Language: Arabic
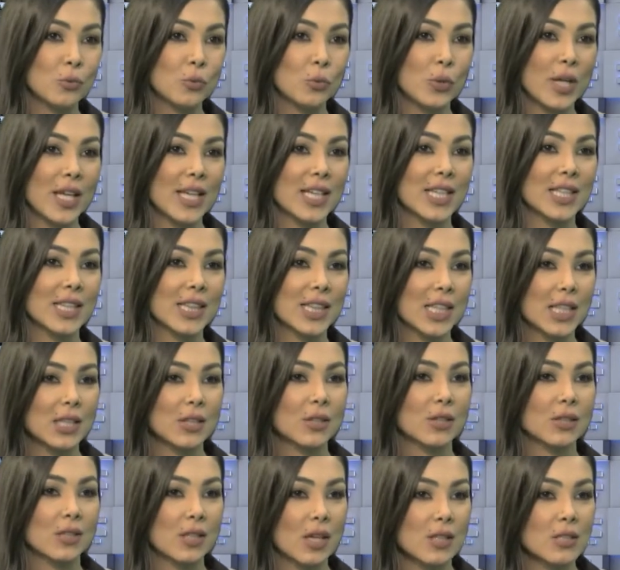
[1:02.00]
وهيك ثلاث
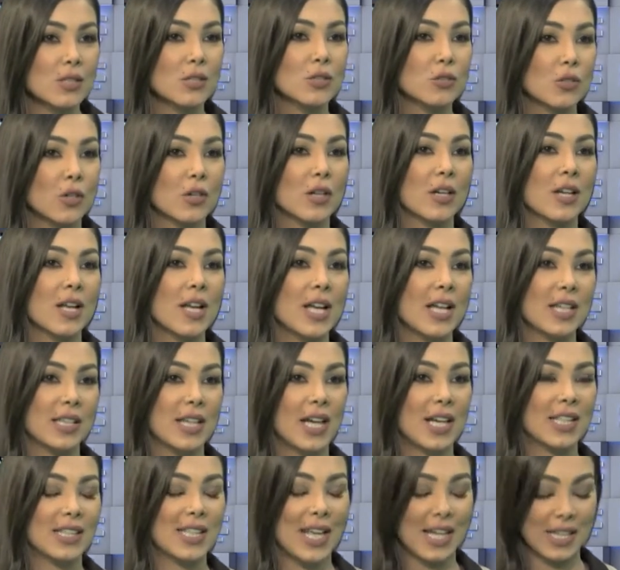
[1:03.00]
اسطر
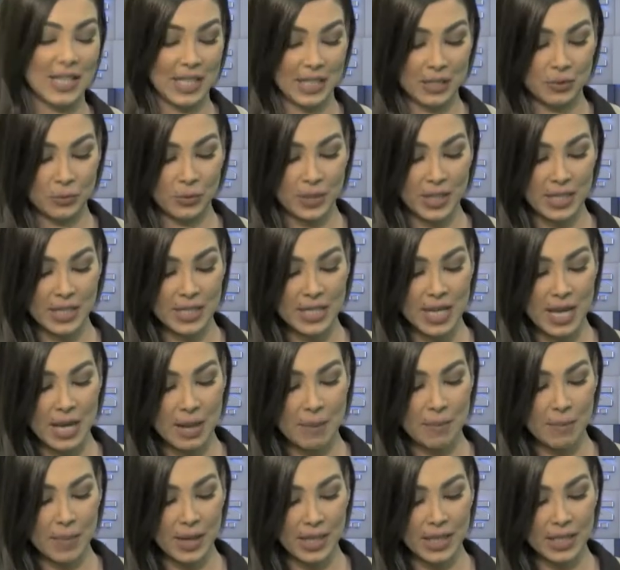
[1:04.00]
تحت هالعنوان
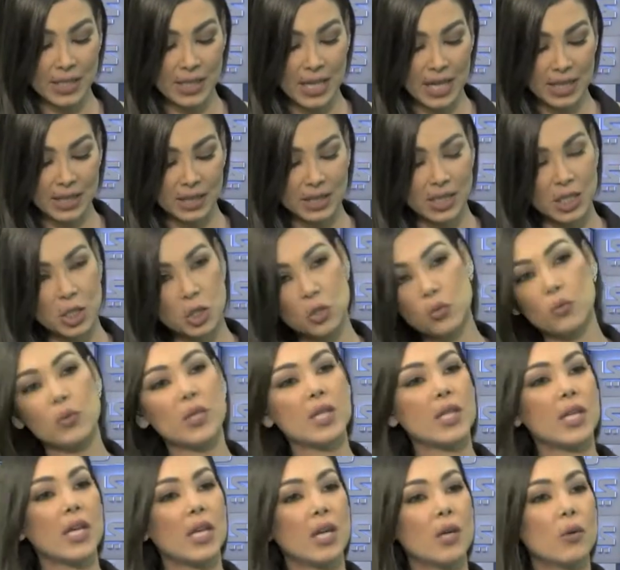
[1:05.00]
بين
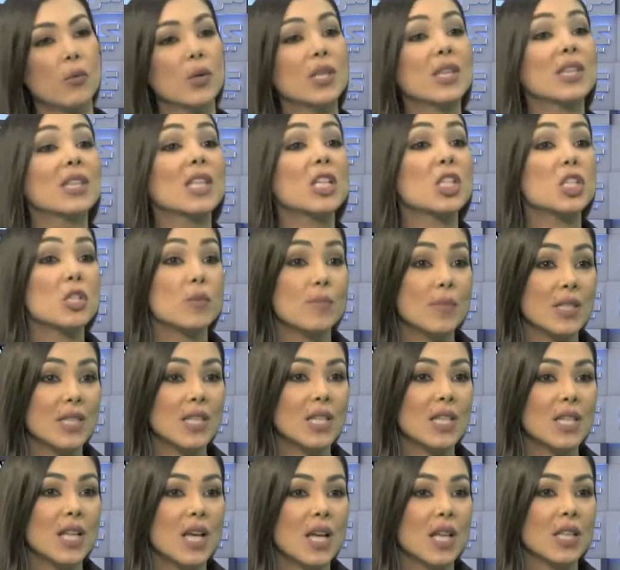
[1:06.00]
التشويه
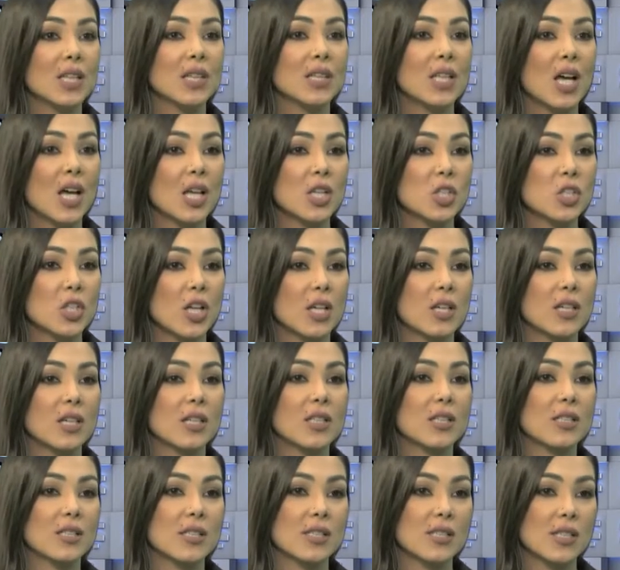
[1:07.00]
والتجميل
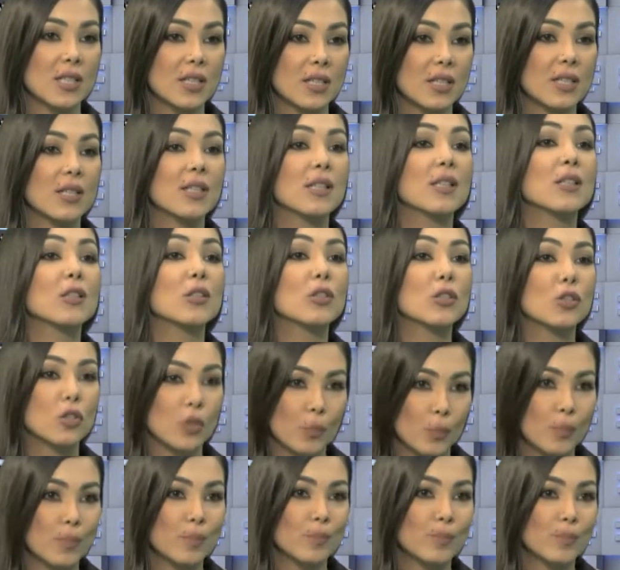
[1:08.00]
12 سنه طب,
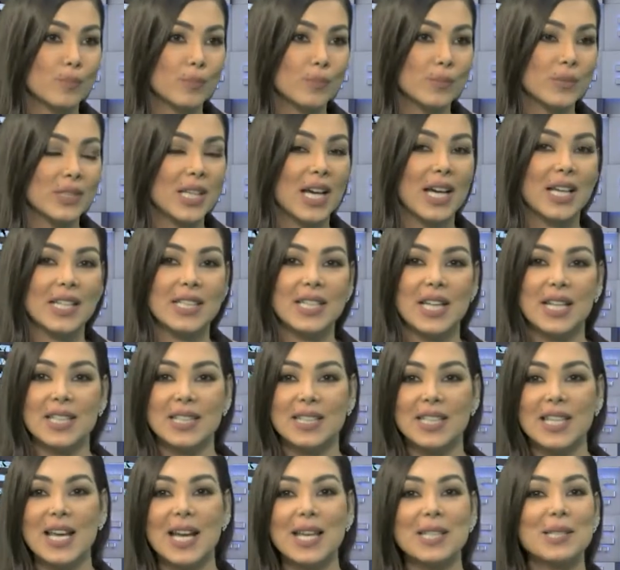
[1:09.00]
طب. يعني
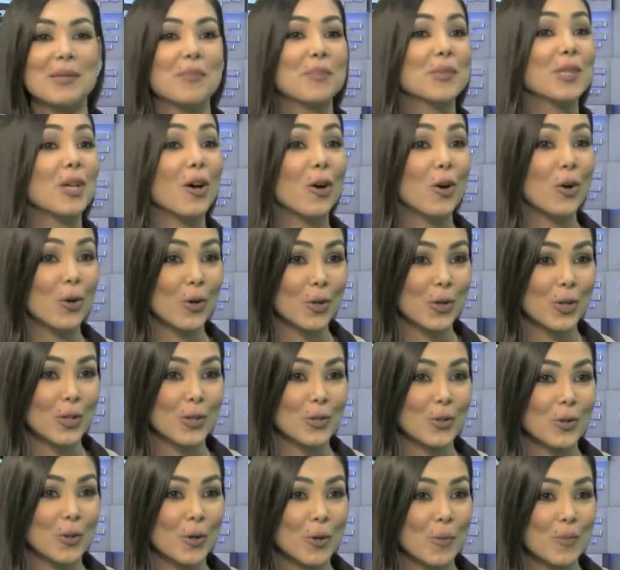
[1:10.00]
قد ايه هيدي بتقهر
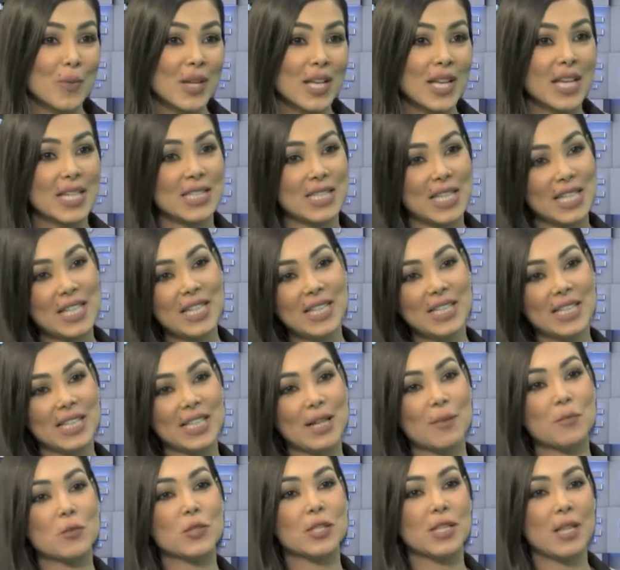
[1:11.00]
اليوم اذا نحن
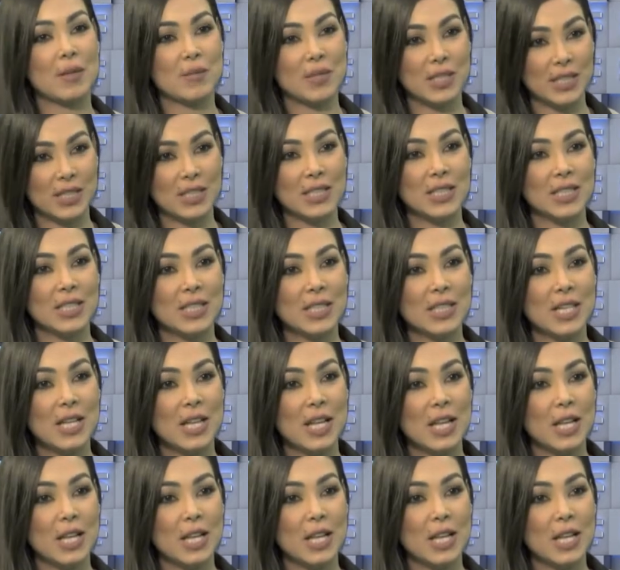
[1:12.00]
كمستمعين